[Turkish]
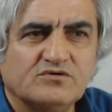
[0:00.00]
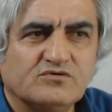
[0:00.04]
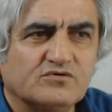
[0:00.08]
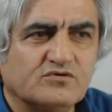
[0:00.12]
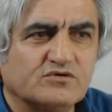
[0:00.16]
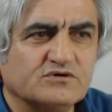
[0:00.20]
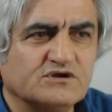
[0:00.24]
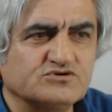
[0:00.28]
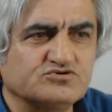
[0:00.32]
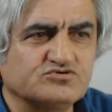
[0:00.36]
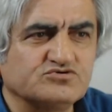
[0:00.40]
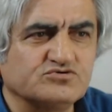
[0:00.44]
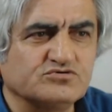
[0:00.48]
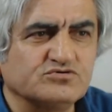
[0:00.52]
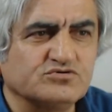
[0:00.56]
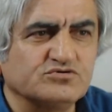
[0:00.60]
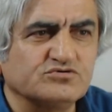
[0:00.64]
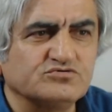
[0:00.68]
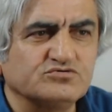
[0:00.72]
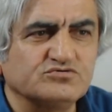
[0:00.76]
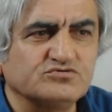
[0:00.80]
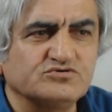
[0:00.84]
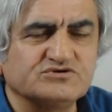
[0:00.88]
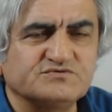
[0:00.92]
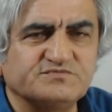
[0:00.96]
O da şu
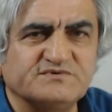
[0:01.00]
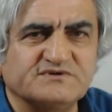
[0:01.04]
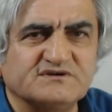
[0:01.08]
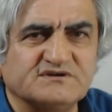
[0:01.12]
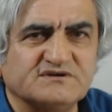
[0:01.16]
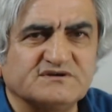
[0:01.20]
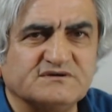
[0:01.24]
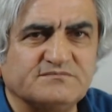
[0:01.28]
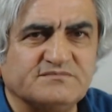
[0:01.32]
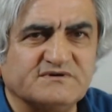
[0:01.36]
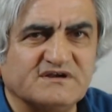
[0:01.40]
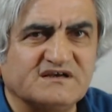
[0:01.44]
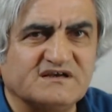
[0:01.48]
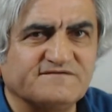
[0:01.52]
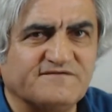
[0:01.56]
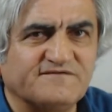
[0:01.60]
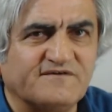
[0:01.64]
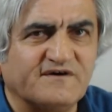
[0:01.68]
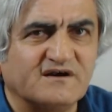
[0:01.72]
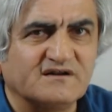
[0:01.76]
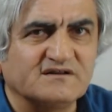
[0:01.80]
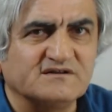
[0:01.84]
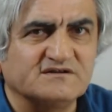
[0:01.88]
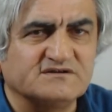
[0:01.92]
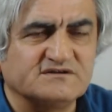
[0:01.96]
gördüğünüz bitki biraz
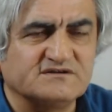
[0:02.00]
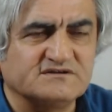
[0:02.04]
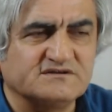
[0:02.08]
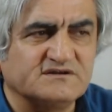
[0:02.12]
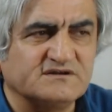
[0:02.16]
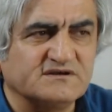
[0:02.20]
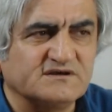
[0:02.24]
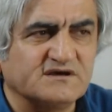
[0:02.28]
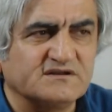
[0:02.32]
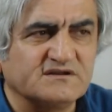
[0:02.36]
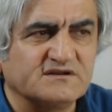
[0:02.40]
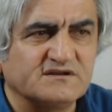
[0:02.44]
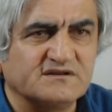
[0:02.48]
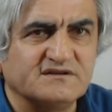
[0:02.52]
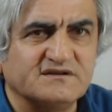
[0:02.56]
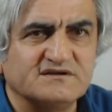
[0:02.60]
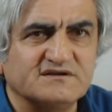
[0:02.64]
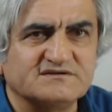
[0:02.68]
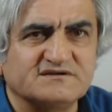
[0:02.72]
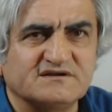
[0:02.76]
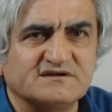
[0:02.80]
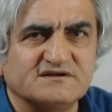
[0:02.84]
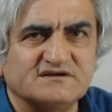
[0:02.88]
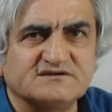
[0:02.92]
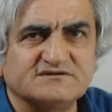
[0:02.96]
farklıdır. Dikkat
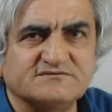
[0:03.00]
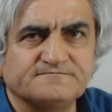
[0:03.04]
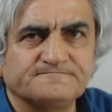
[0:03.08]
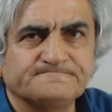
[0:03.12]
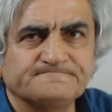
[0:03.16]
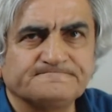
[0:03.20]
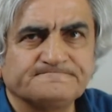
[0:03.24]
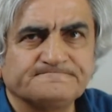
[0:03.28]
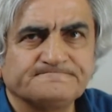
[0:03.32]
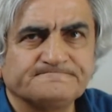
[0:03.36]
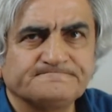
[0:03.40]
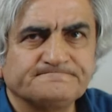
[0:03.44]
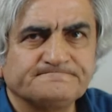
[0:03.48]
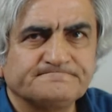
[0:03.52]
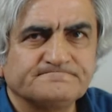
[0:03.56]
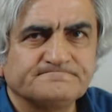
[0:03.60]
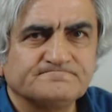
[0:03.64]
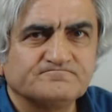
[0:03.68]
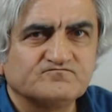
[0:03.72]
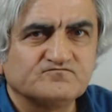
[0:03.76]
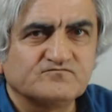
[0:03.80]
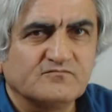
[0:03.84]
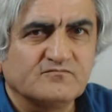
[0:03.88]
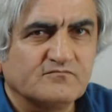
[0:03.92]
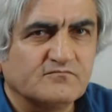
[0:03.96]
ettiyseniz
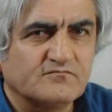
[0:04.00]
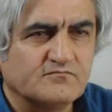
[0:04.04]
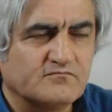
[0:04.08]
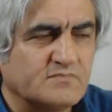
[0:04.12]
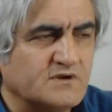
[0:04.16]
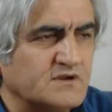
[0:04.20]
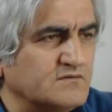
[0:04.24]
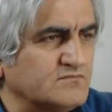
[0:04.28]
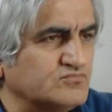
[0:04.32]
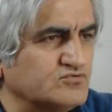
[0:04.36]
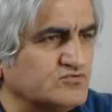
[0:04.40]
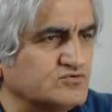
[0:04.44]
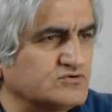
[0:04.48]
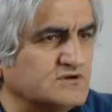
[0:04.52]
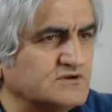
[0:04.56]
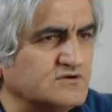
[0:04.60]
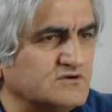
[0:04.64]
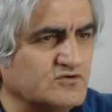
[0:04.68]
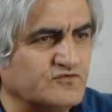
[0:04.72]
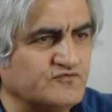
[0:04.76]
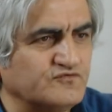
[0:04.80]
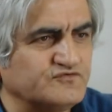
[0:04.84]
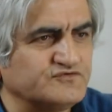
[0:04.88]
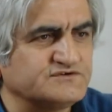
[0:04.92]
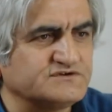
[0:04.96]
benim burada da
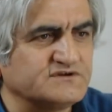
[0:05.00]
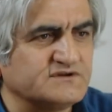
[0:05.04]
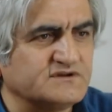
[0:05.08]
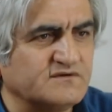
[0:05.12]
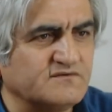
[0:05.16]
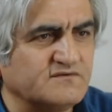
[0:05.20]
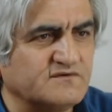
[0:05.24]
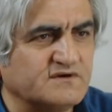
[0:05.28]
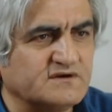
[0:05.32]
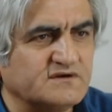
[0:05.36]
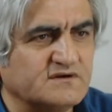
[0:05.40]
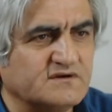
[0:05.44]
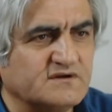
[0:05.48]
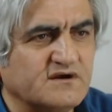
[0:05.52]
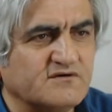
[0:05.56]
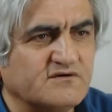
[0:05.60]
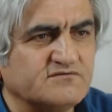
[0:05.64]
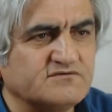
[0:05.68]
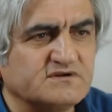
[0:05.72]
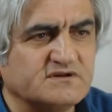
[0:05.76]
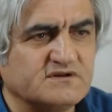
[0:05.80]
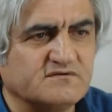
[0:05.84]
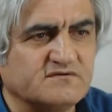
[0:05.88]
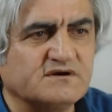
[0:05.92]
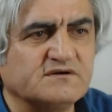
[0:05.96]
ofiste de var,
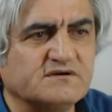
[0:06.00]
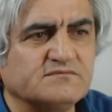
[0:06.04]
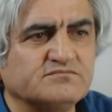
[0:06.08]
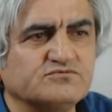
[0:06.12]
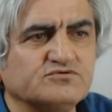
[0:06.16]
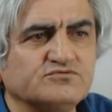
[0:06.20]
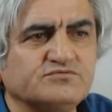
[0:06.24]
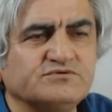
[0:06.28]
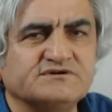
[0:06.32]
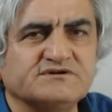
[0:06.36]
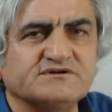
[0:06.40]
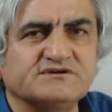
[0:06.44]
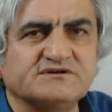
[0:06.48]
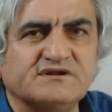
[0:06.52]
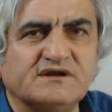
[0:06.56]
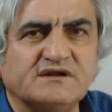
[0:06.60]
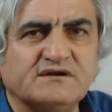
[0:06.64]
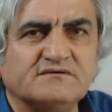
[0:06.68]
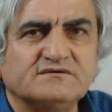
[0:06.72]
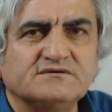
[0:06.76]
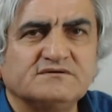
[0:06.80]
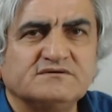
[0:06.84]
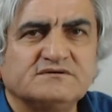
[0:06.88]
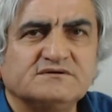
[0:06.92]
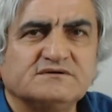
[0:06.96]
evde de var bu bitkiden.